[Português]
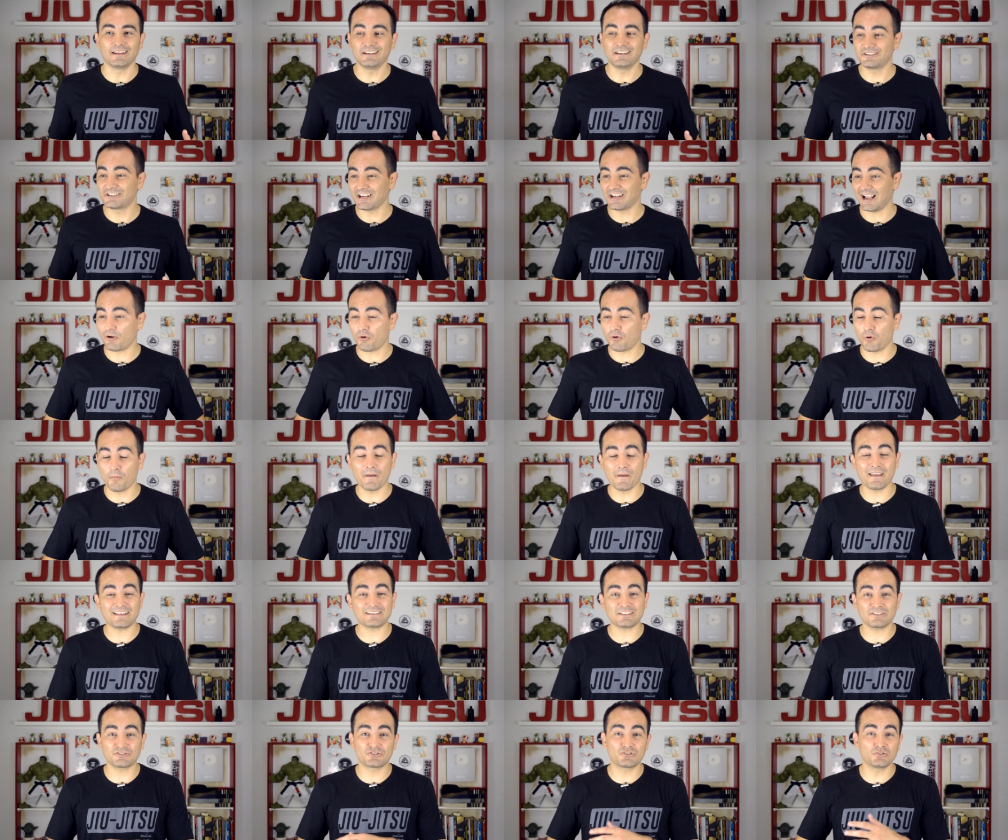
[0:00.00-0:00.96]
ele já
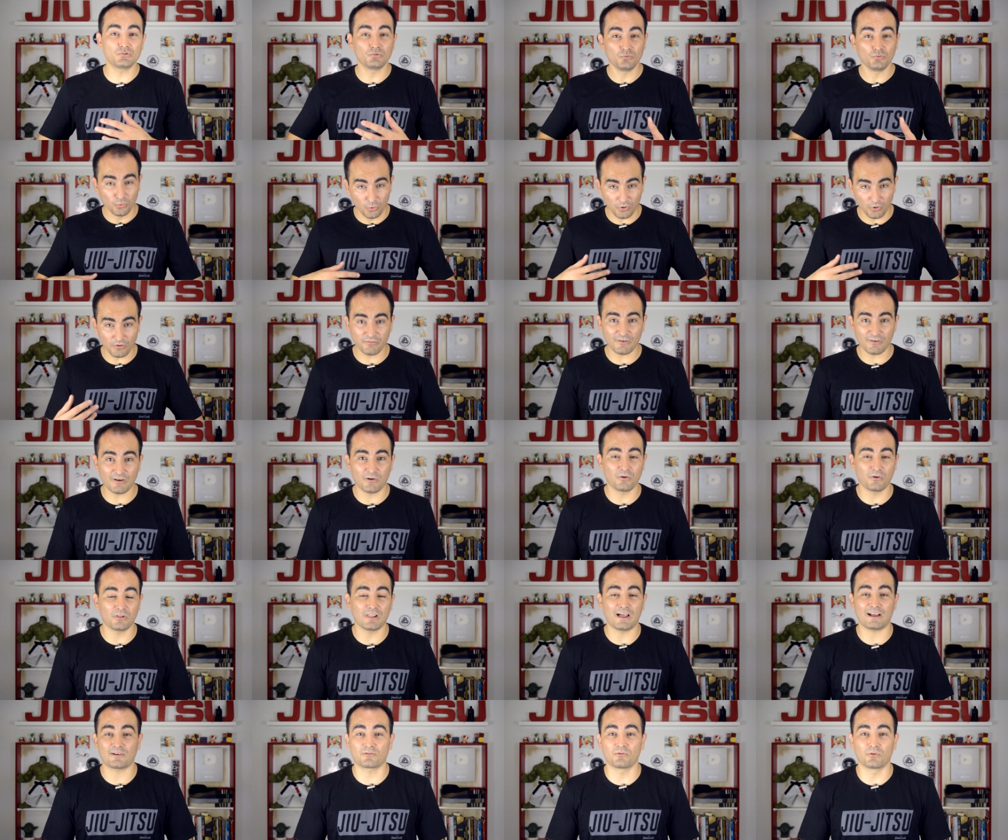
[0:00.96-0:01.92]
começa de novo a
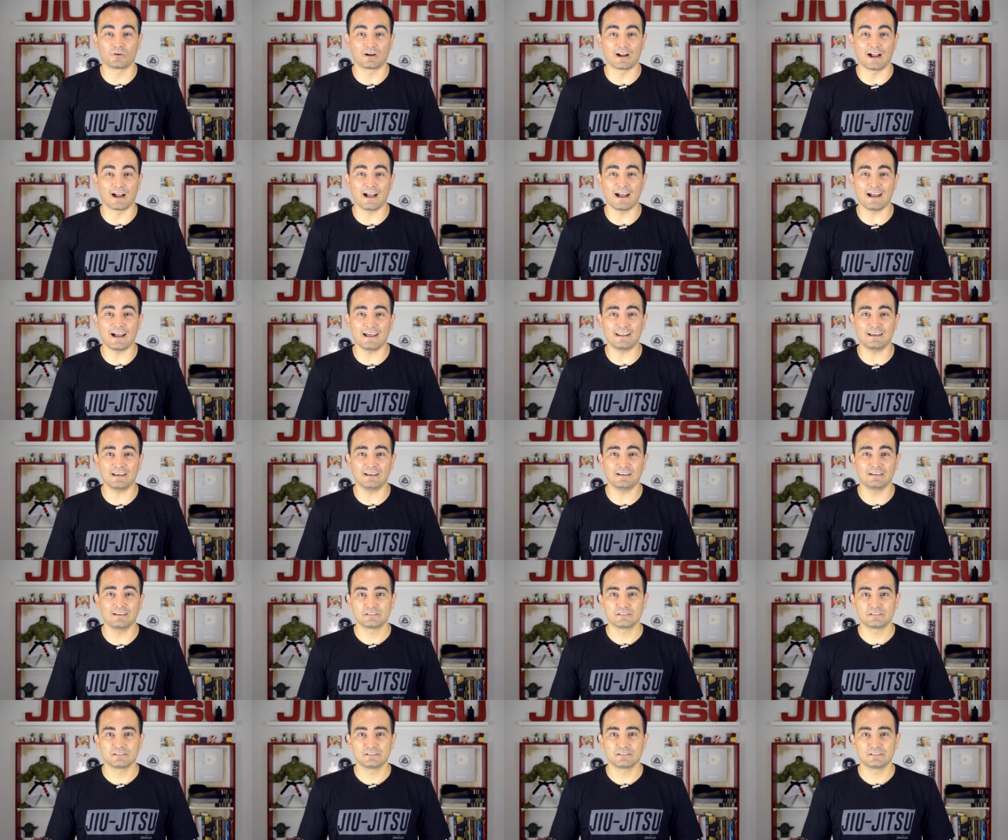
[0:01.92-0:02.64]
rolar com o cara.